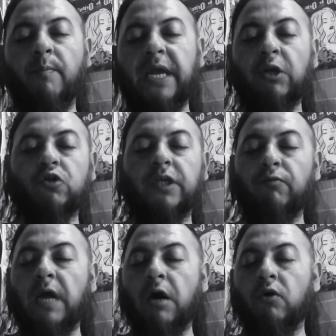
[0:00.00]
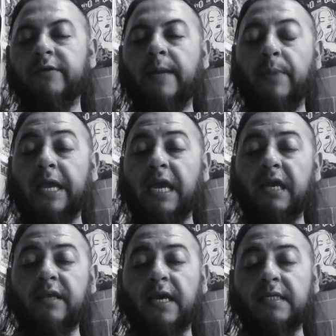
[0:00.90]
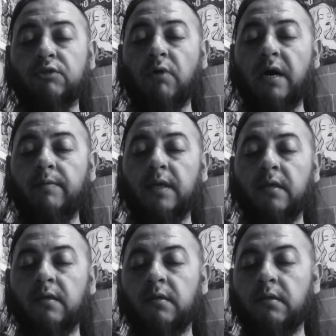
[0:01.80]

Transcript: menos que una onda pequeña y suave.